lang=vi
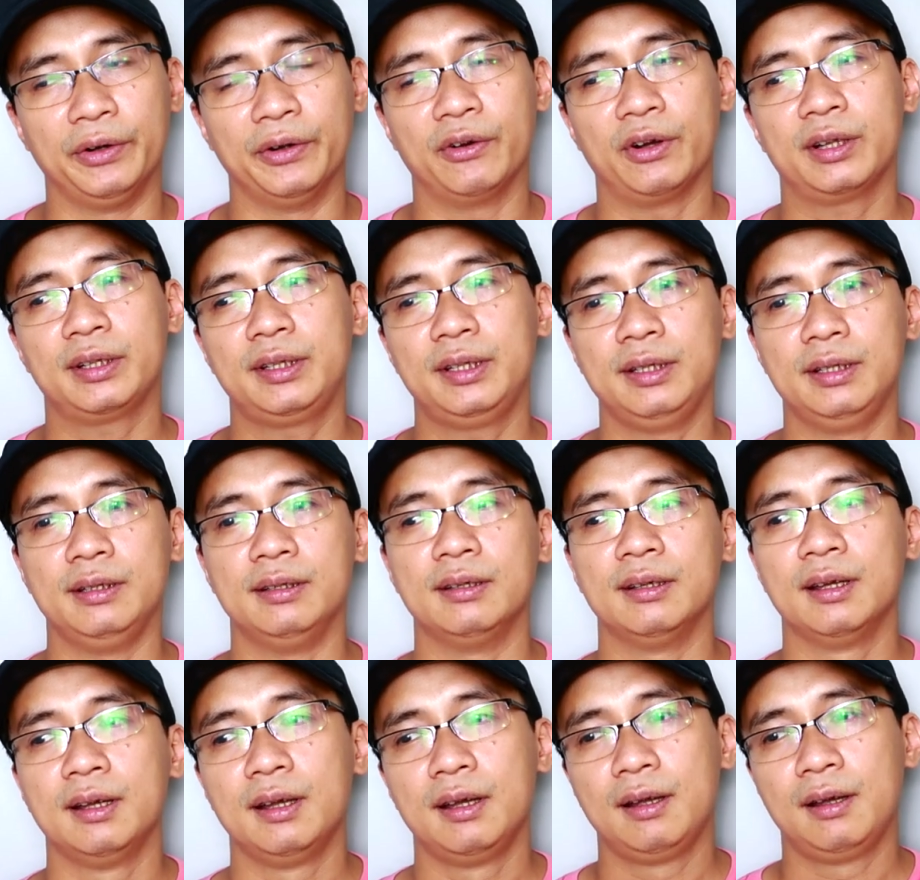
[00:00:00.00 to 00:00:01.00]
nó thì
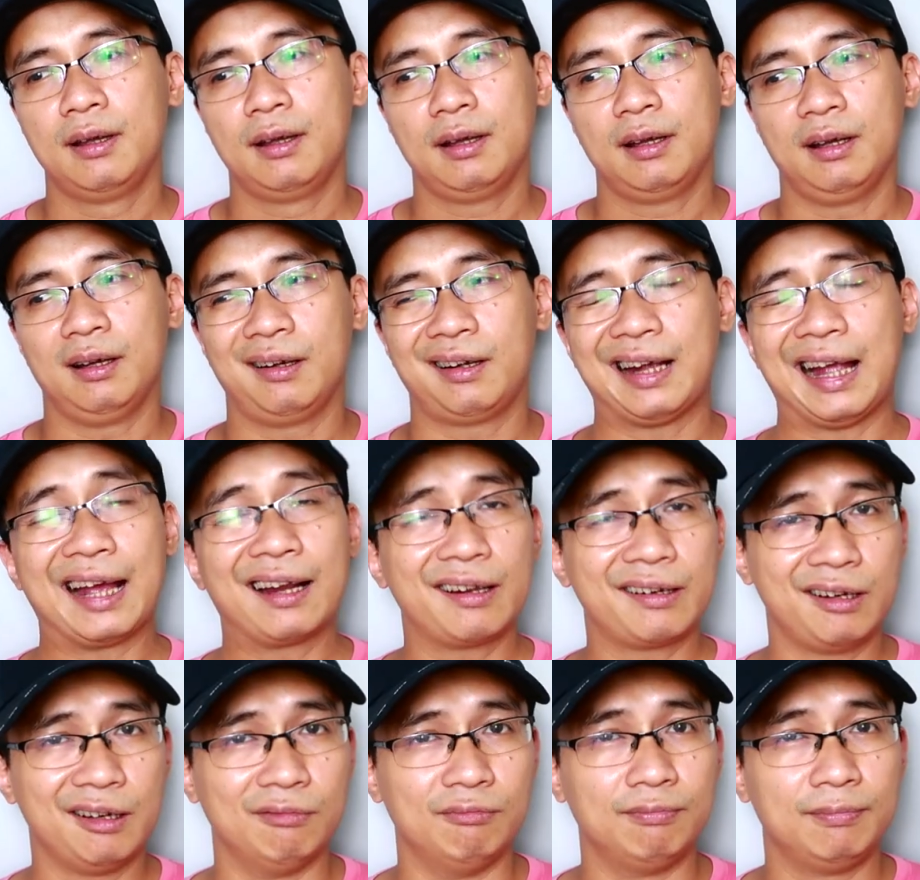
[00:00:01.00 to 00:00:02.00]
khá là
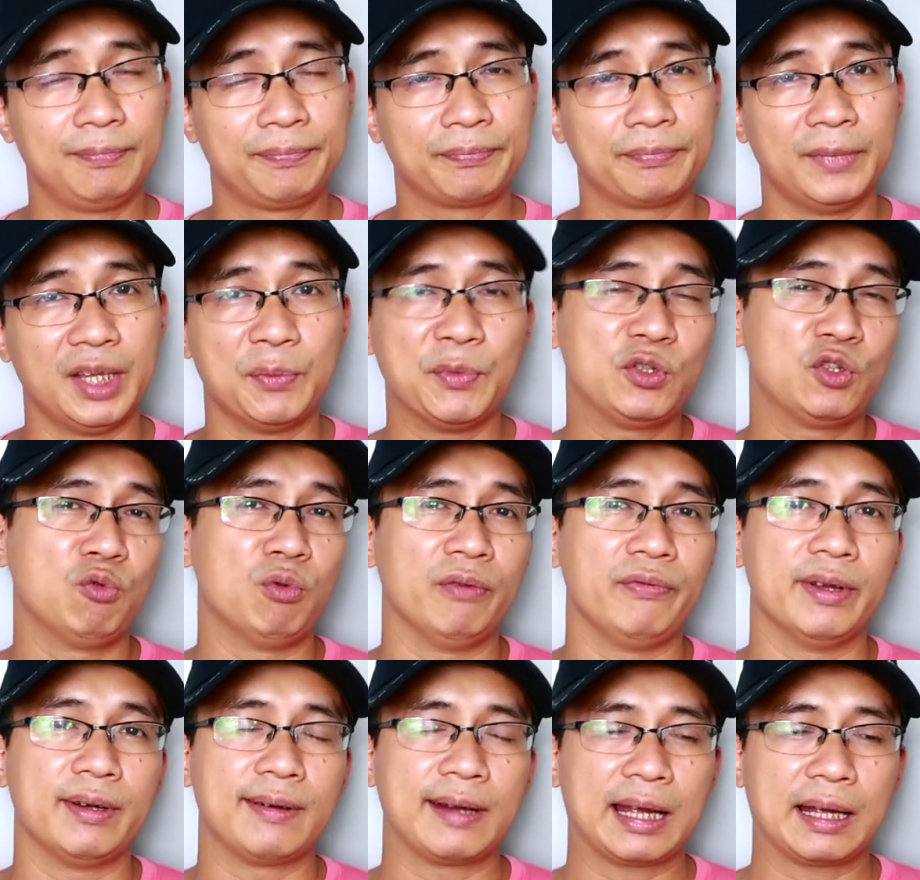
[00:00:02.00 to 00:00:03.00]
nồng nếu mà dùng ở
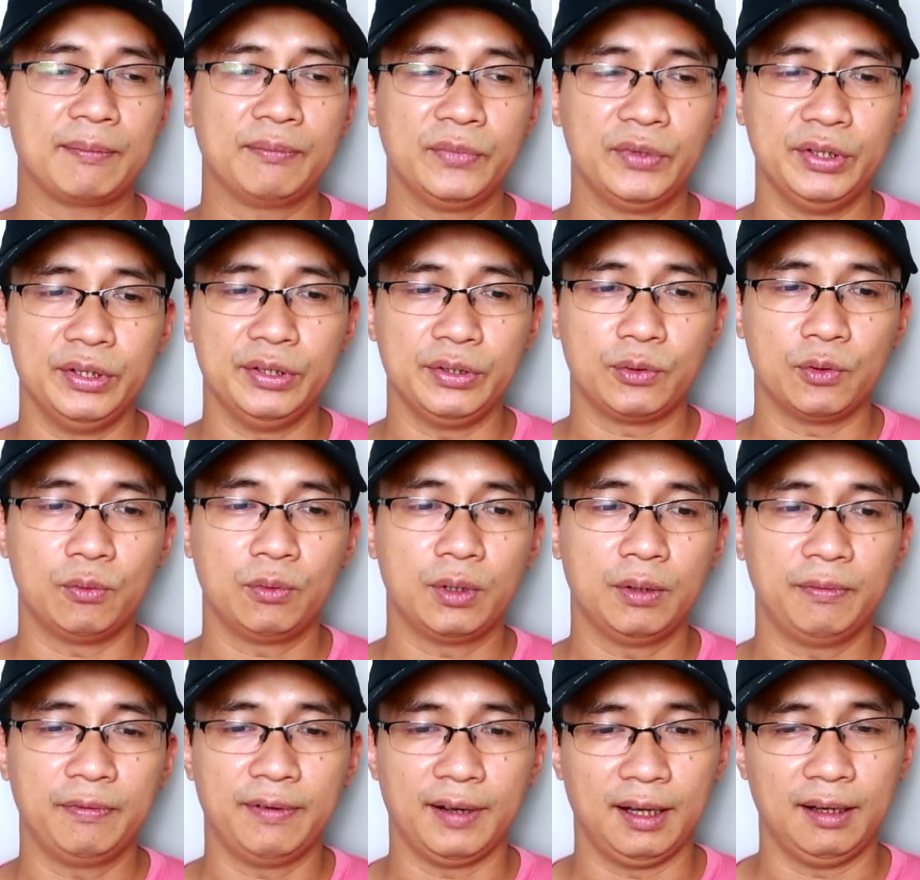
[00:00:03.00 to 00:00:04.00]
Việt Nam thì cũng
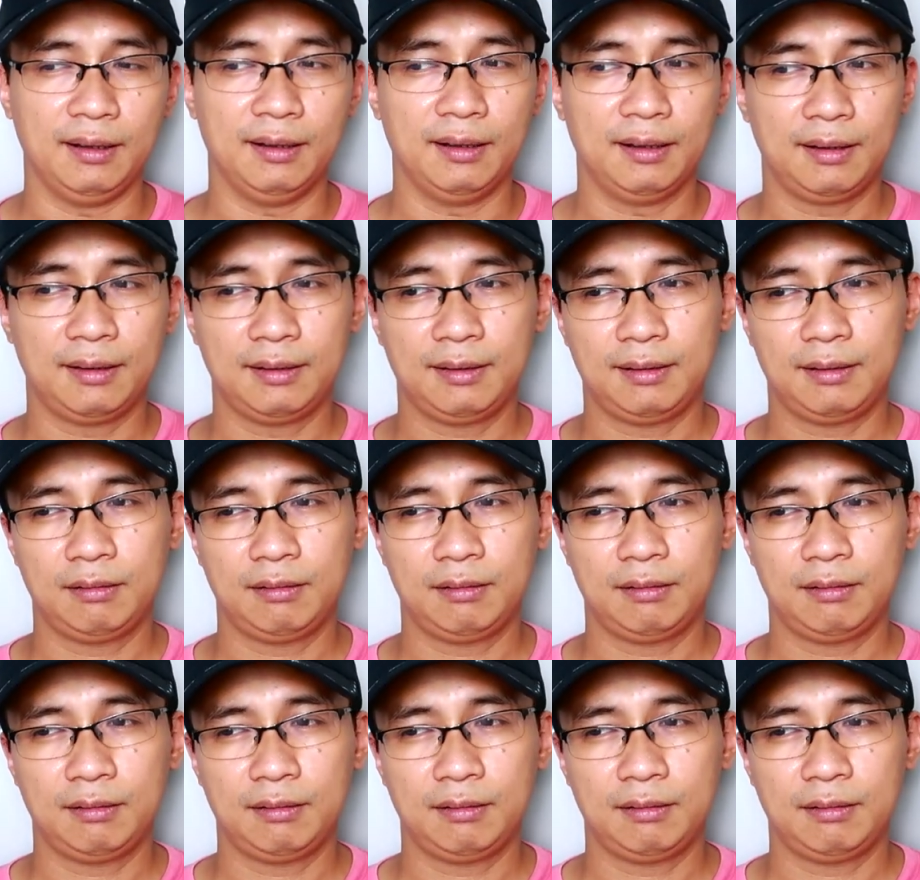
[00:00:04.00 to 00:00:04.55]
không phải là